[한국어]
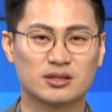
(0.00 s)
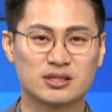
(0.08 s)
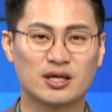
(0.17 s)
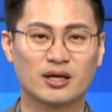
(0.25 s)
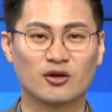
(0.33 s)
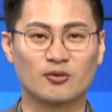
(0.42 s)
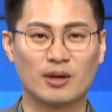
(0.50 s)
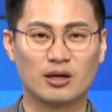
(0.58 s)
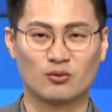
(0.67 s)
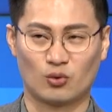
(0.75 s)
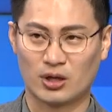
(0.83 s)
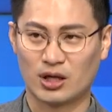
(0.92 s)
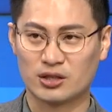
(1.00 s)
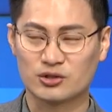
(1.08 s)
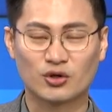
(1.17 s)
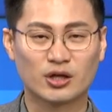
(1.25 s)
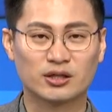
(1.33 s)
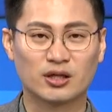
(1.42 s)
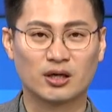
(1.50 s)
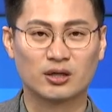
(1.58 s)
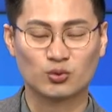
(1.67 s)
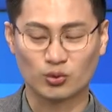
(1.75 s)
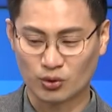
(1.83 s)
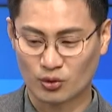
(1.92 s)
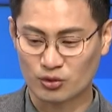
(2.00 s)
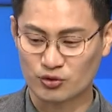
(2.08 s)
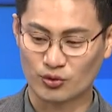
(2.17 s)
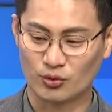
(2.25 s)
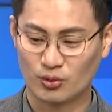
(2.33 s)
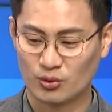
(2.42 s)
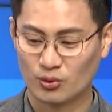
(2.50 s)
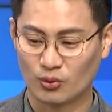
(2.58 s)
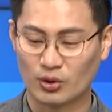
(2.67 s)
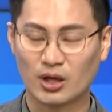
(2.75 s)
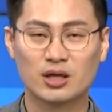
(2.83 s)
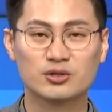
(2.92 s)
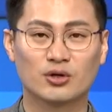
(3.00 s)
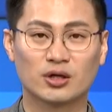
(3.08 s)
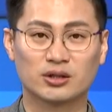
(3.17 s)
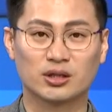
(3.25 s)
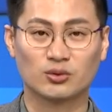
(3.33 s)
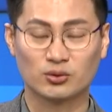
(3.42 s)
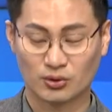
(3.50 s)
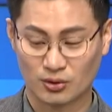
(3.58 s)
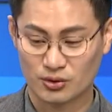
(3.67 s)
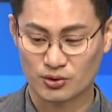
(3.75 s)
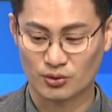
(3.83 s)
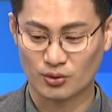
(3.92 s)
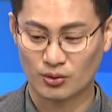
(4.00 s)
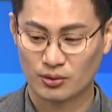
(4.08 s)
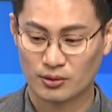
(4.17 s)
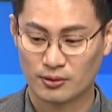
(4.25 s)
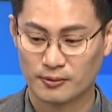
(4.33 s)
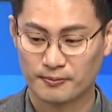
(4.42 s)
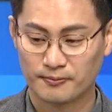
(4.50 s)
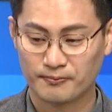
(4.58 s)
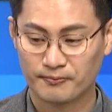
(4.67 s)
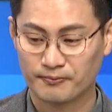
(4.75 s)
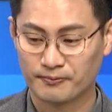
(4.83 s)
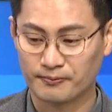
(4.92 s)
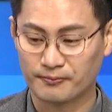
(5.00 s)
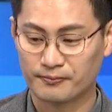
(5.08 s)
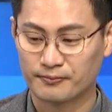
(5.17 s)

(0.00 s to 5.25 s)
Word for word: 이상해요. 막 올라가는 척했다가 또 떨어지고 올라가는 척했다가 또 떨어지고. 전문가님이 이렇게 음. 그